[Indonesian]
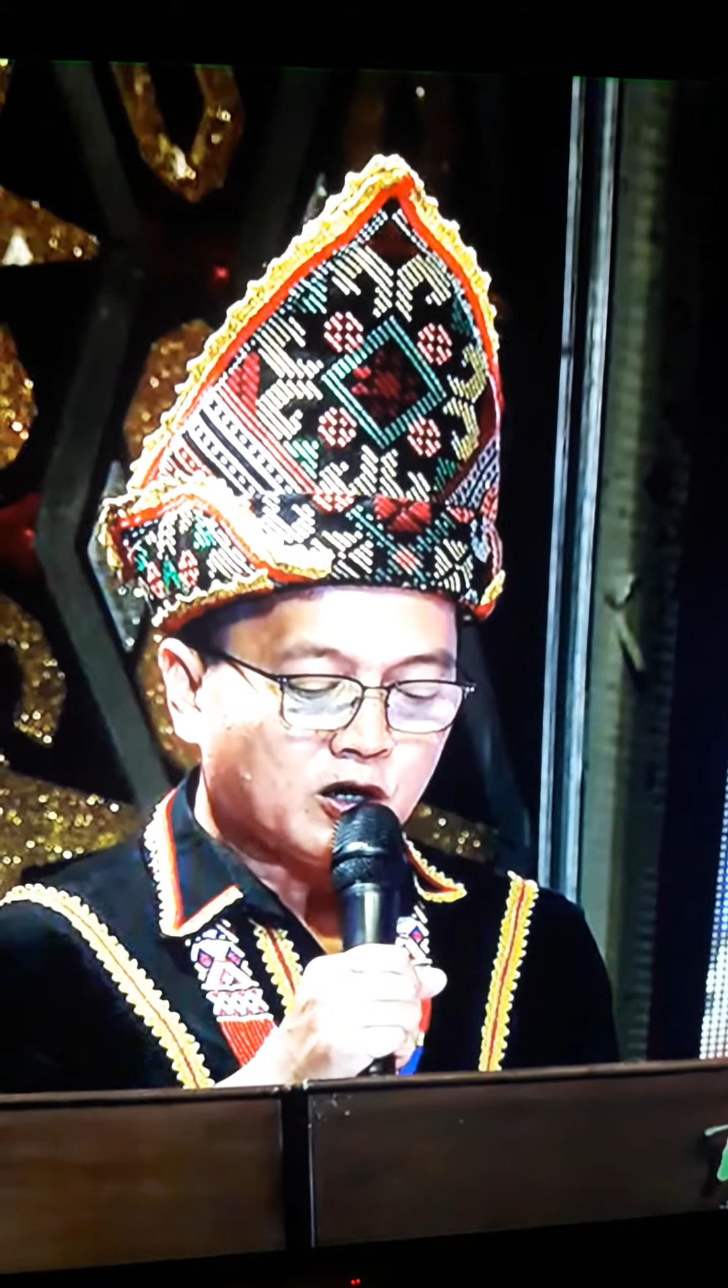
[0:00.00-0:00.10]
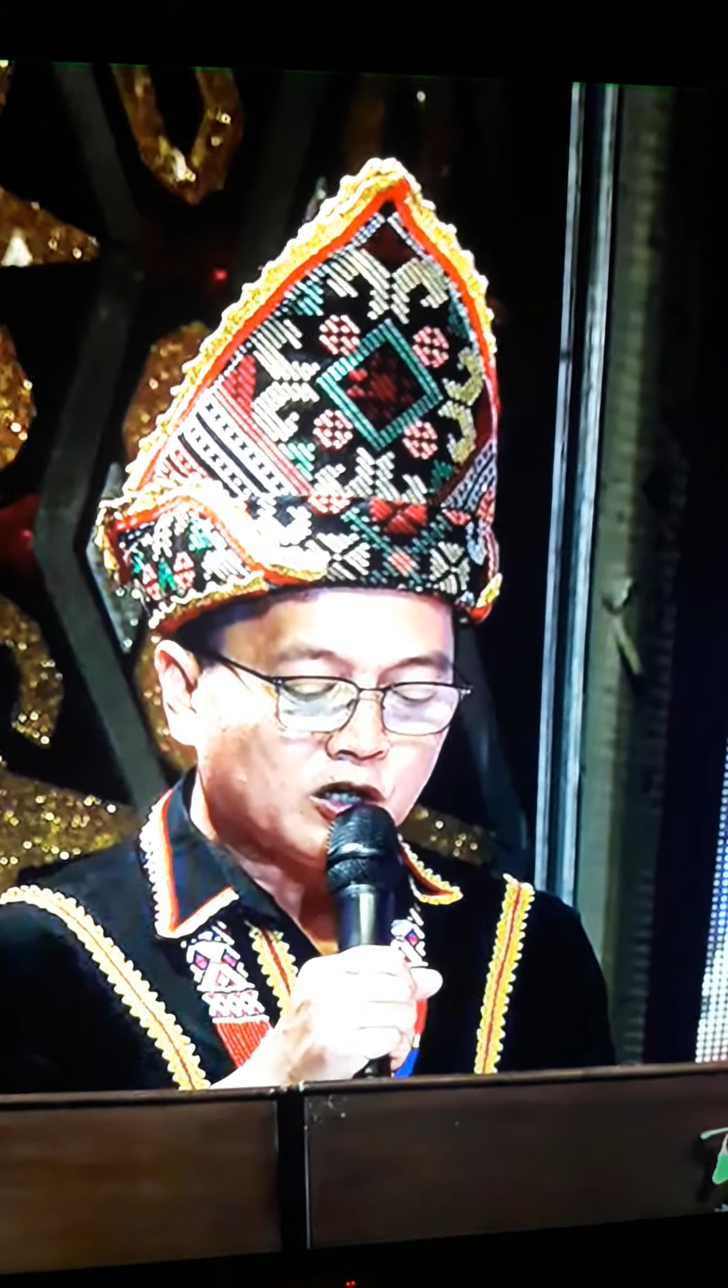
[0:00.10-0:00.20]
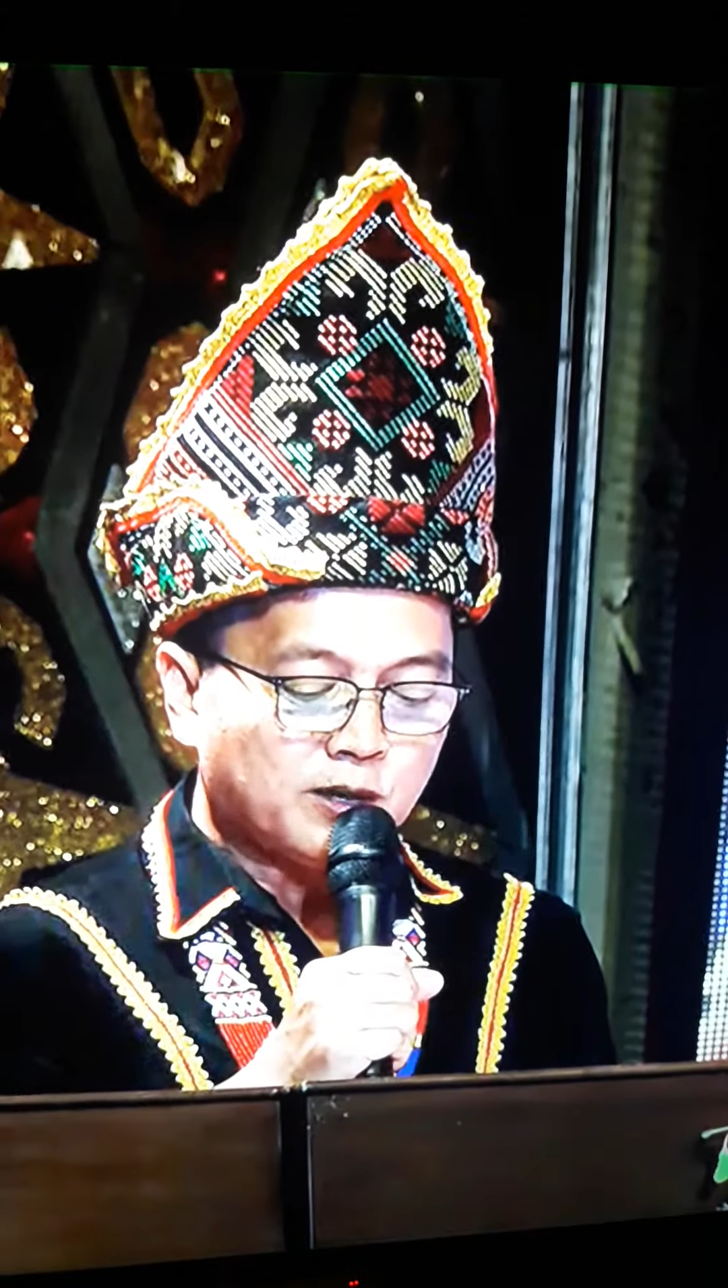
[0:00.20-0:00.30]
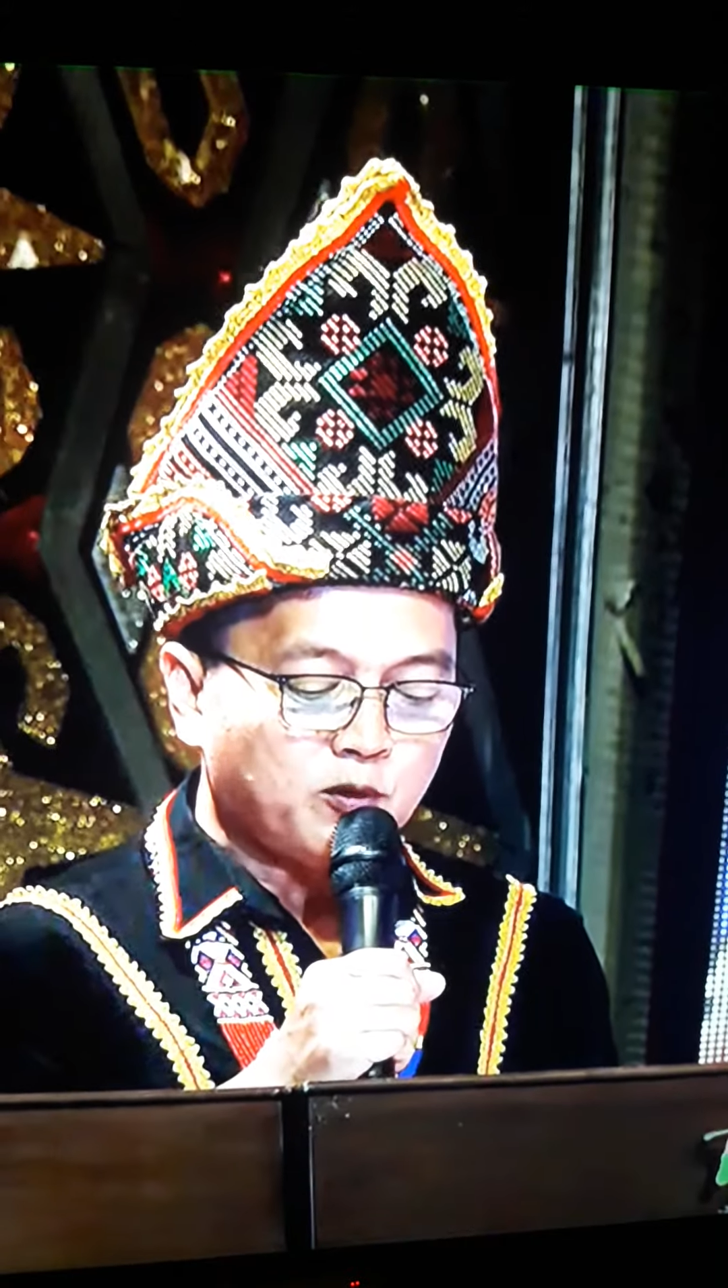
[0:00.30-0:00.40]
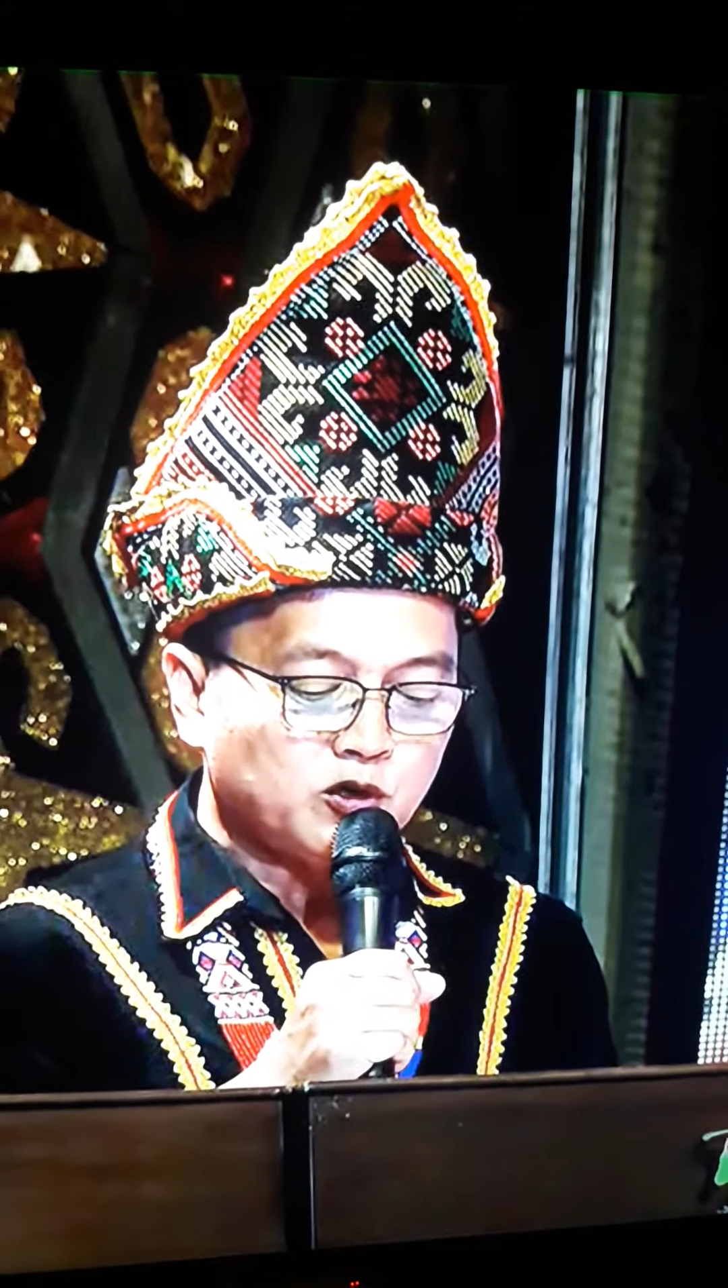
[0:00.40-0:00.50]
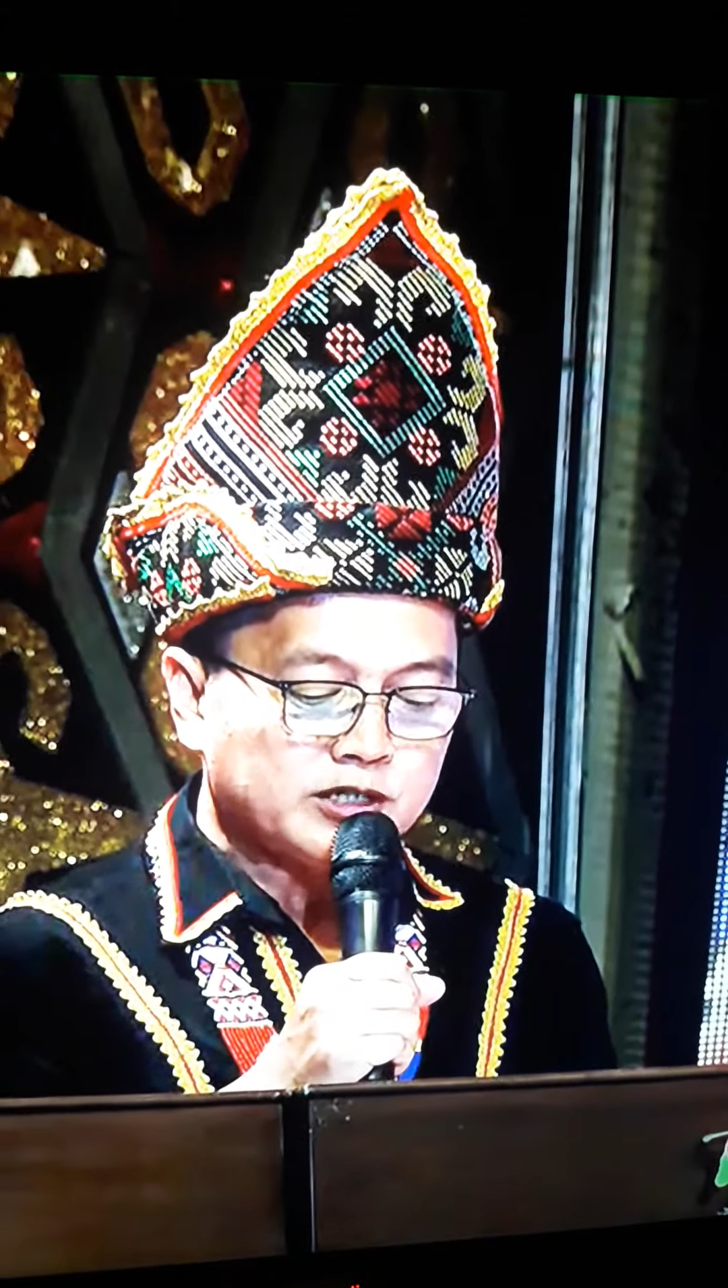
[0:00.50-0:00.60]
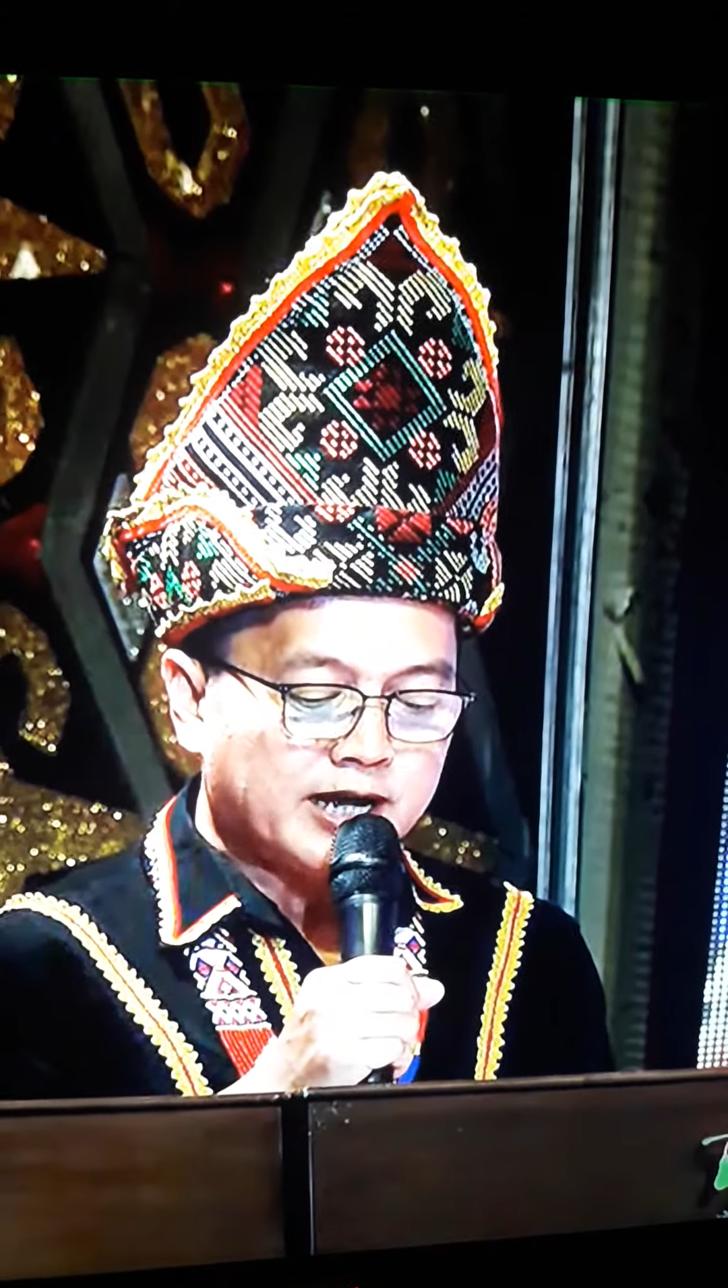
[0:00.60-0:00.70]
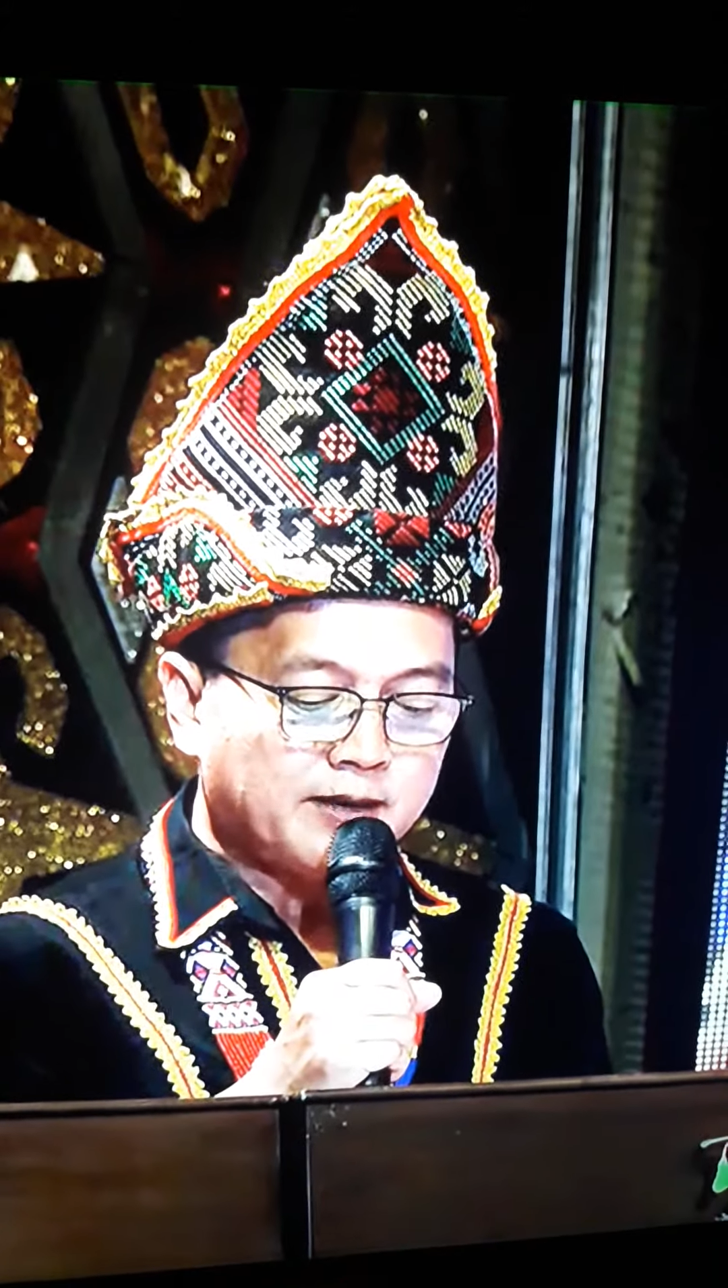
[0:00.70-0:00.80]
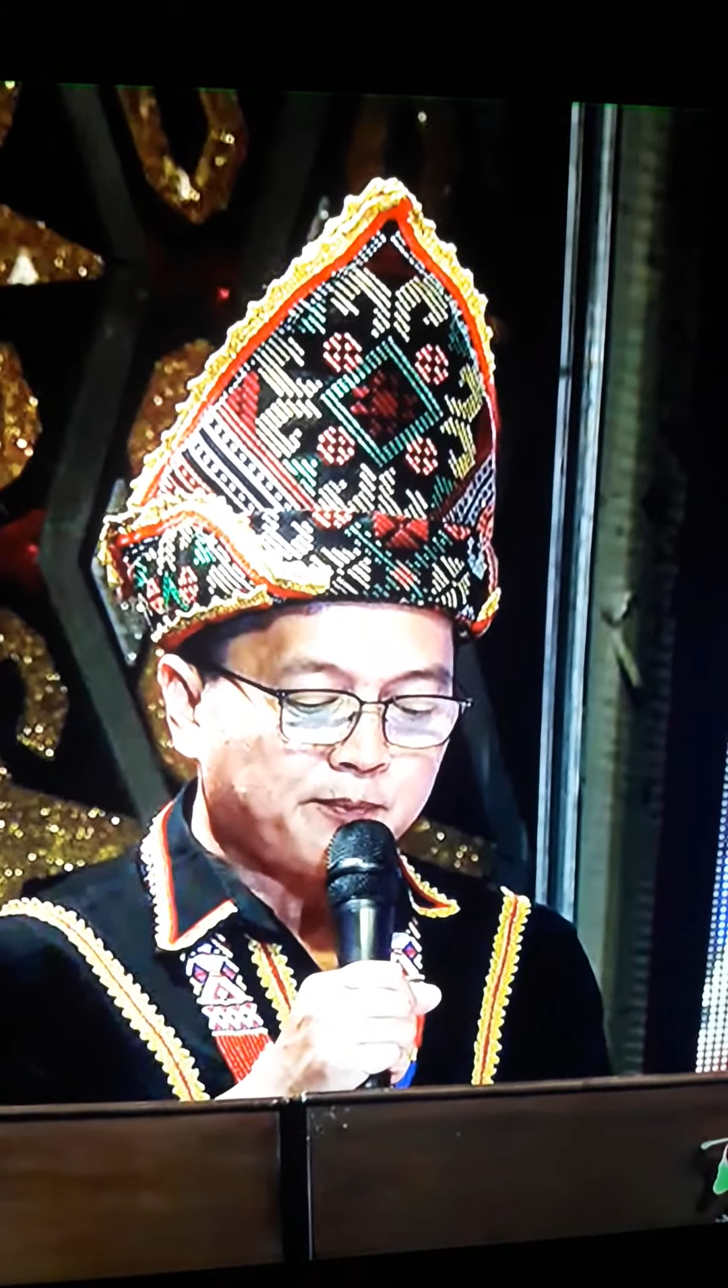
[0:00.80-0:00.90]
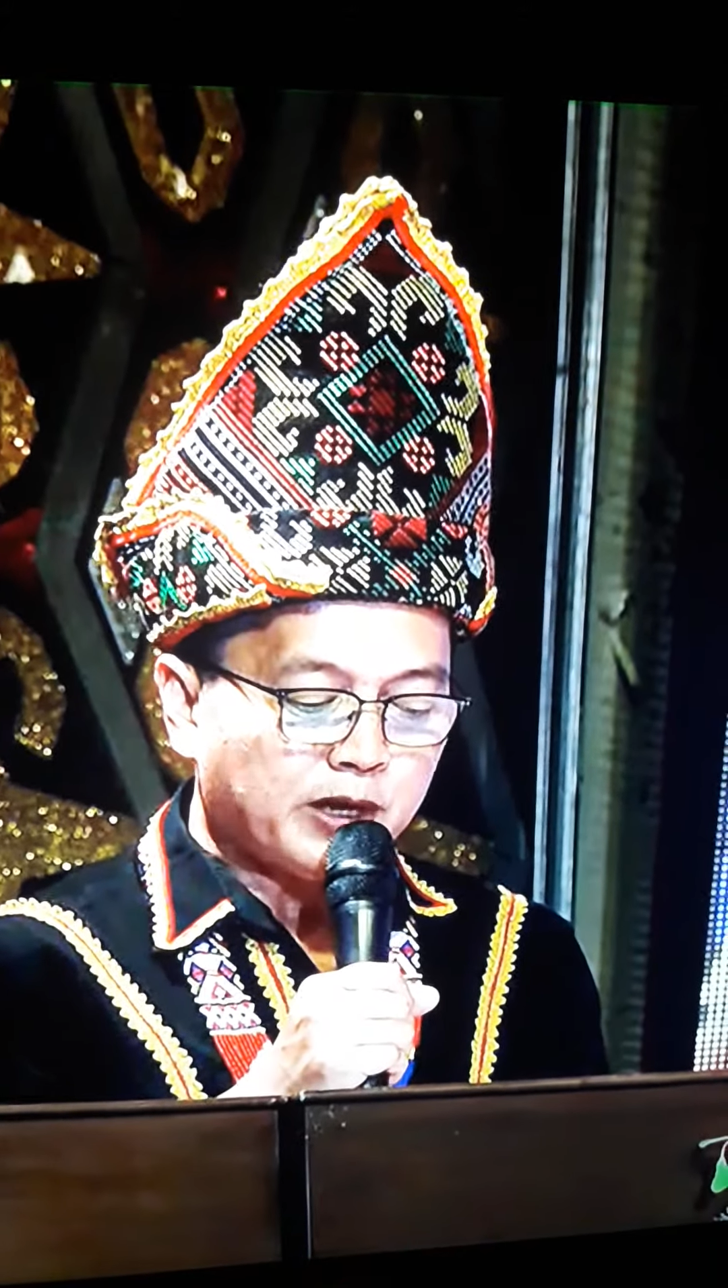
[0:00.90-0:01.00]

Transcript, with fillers: katabuhusan